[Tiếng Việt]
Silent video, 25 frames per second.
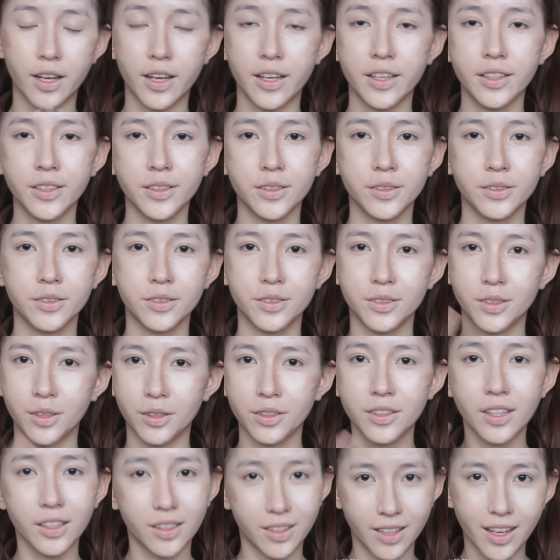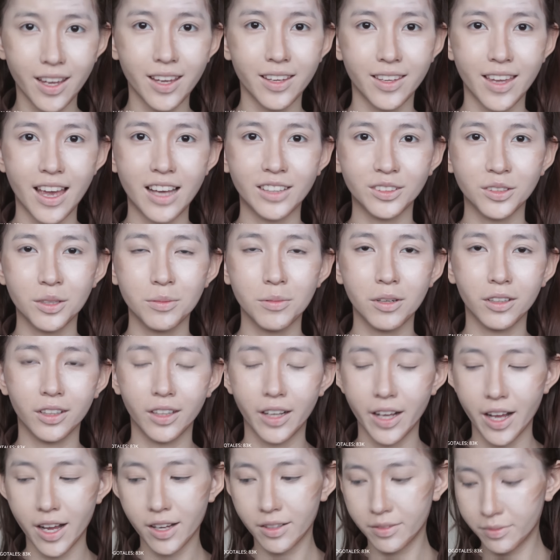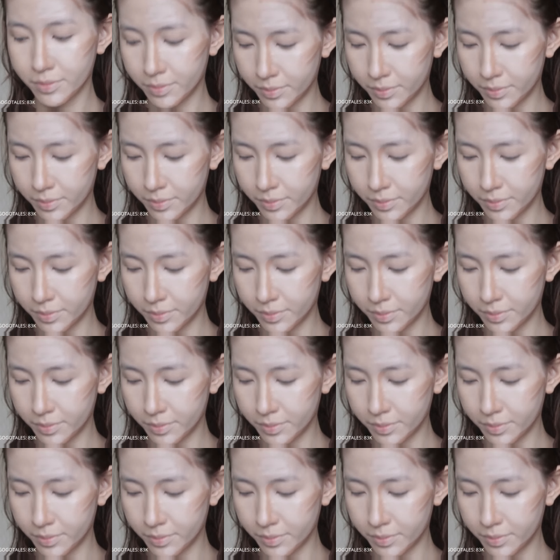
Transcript: Đấy, nó thật nhẹ nhàng thôi mọi người ạ